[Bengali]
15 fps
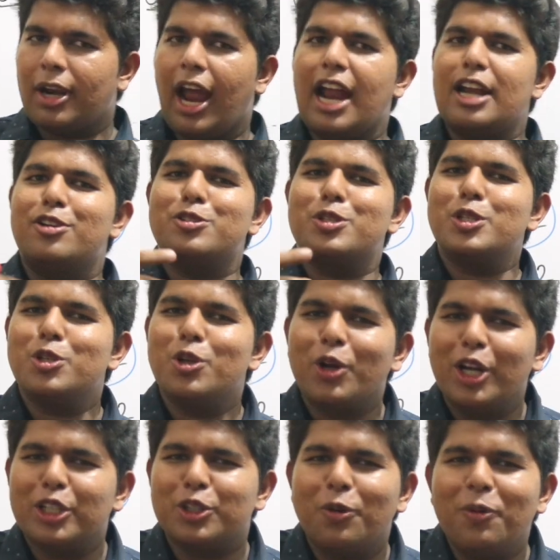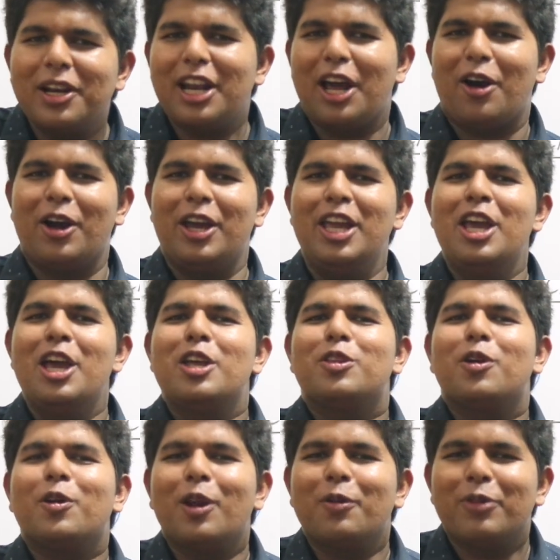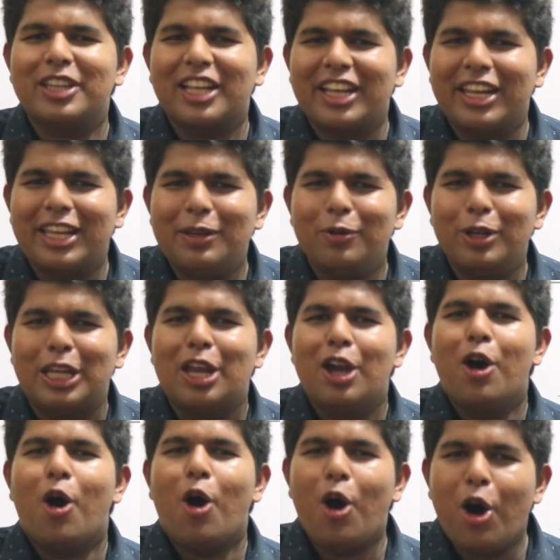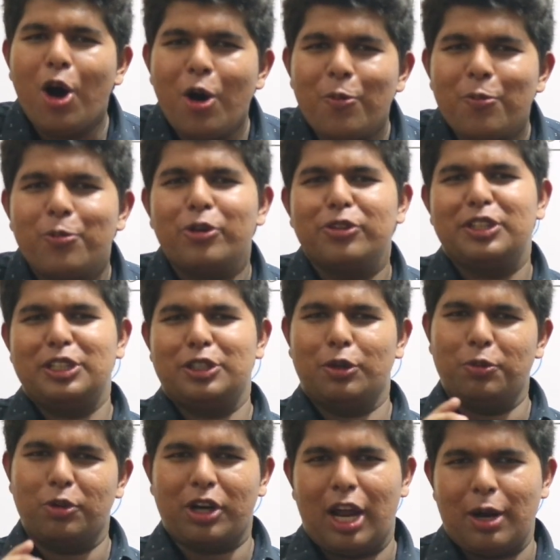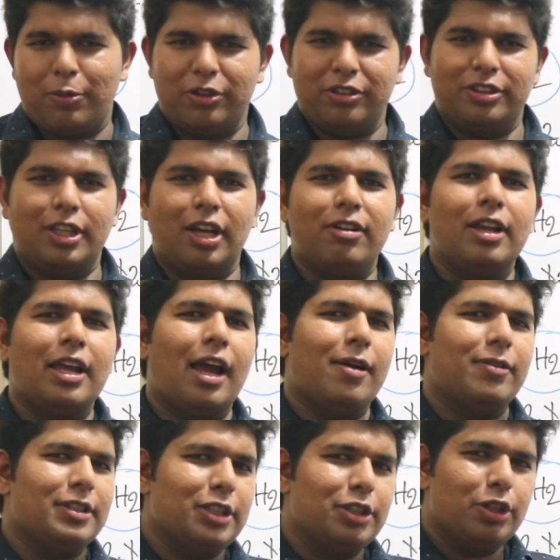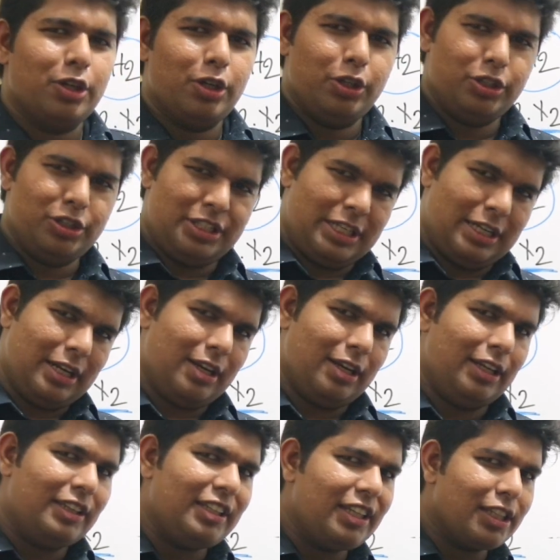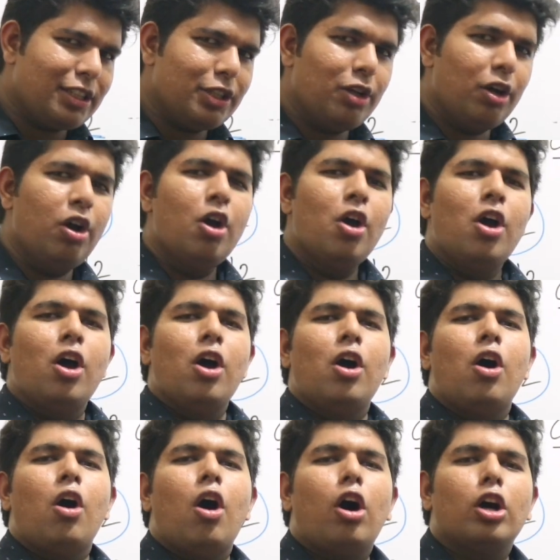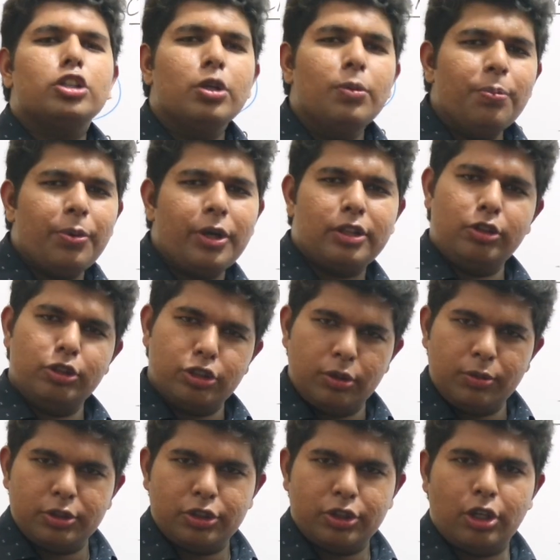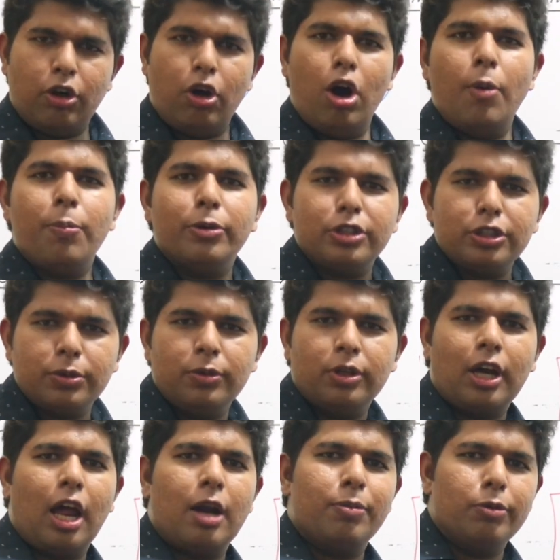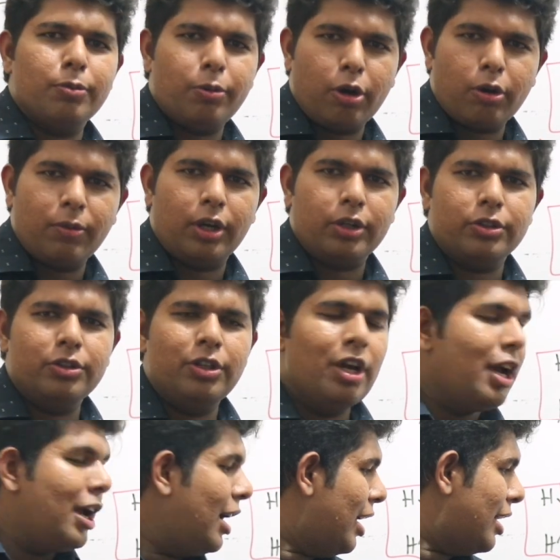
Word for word: যদি আমার হাইড্রোজেন সংখ্যা সমান না হয় তখন আমরা তাকে কি বলি অপ্রতিসম কার্বন তাহলে আমাদের যে নীতিটা ছিল অসম্পৃক্ত জৈব যৌগের অপ্রতিসম কার্বন পরমাণুর